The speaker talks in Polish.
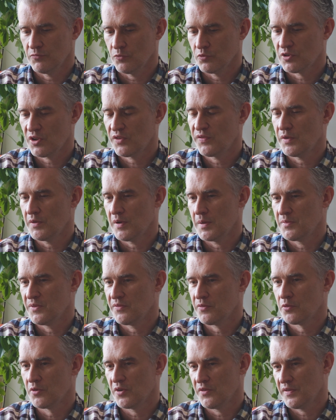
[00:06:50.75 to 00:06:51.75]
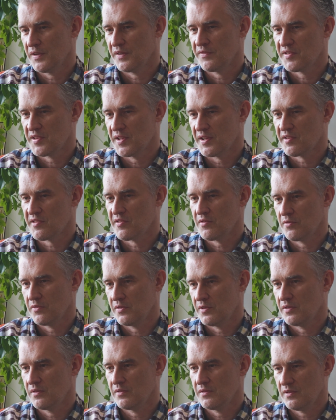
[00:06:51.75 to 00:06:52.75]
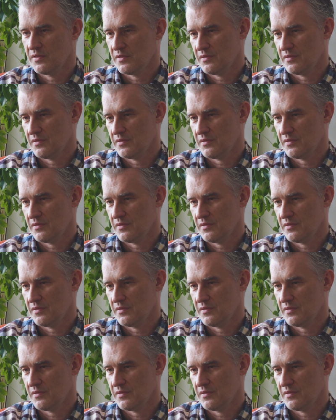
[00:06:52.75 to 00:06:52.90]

utkwiła mi w głowie, w sercu i,